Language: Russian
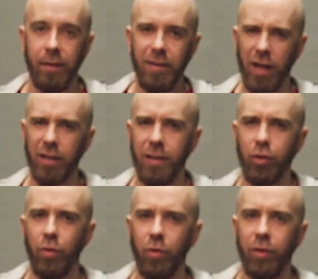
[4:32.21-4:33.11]
Кажется,
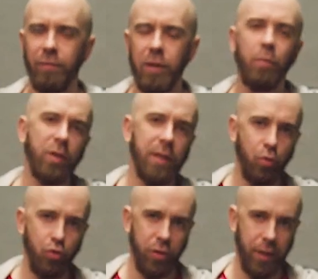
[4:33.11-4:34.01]
что вы не просто
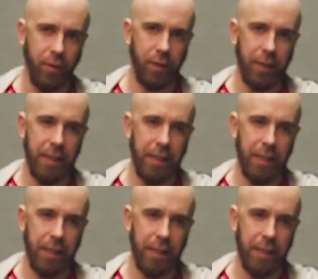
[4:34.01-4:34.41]
скучные.